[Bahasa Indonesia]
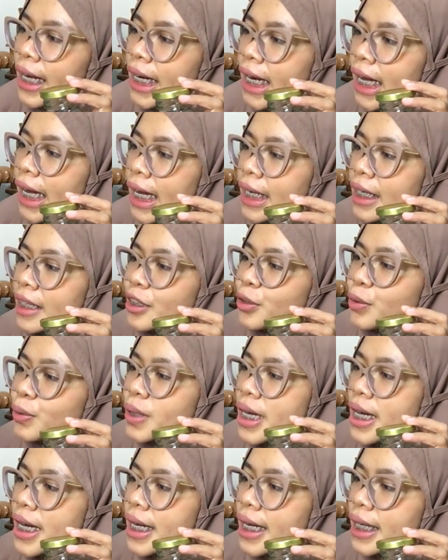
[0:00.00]
Nah ini
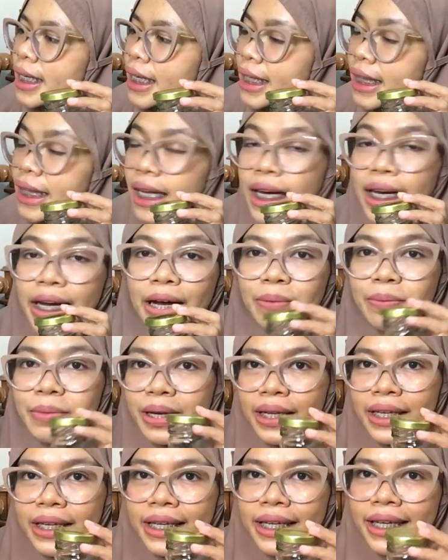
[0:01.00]
juga kita nggak
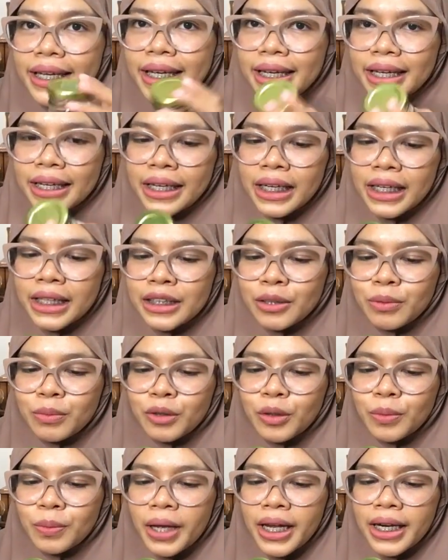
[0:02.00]
beli, ini
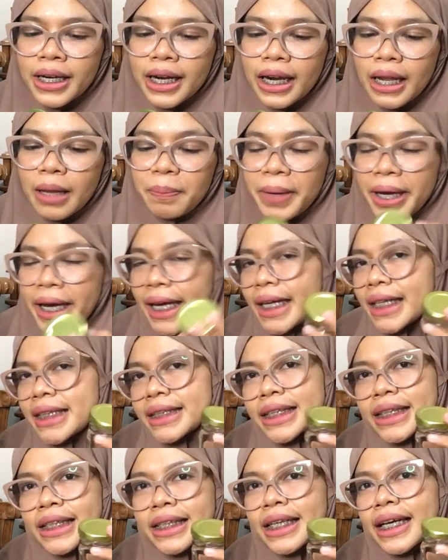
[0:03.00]
sebelumnya adalah
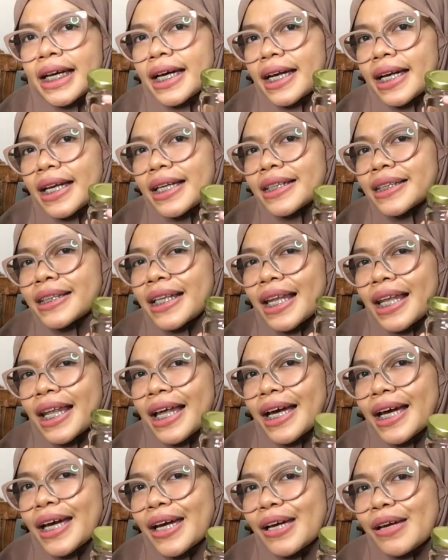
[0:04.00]
packaging dari
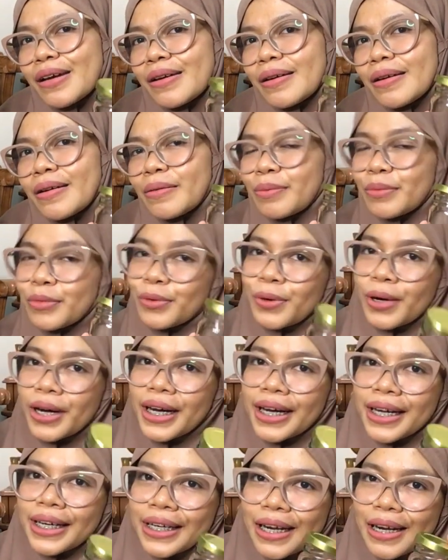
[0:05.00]
selai
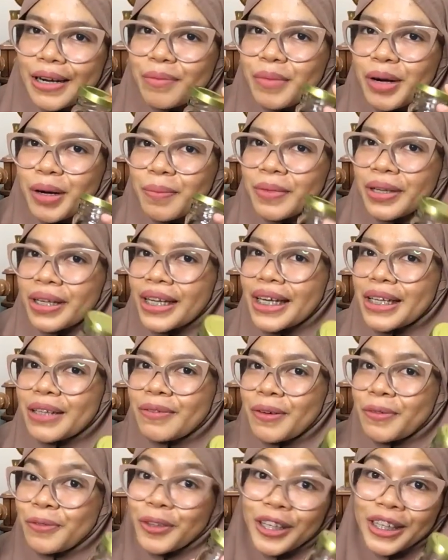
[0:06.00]
buah dan
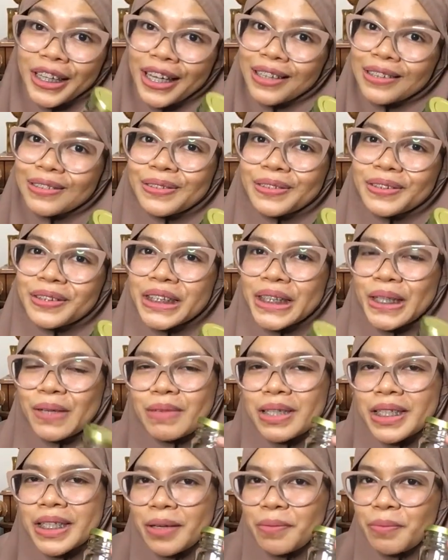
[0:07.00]
marmalade favorit aku,
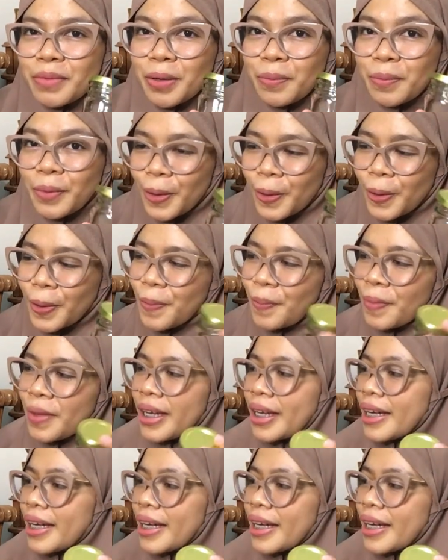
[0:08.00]
James and Marmal.